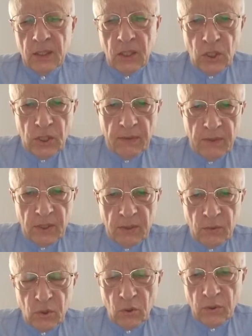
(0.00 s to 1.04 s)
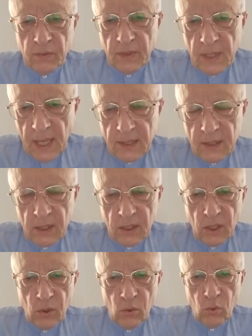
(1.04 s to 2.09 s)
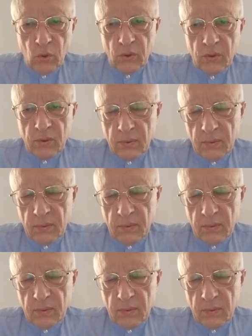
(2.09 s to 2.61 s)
1812 год,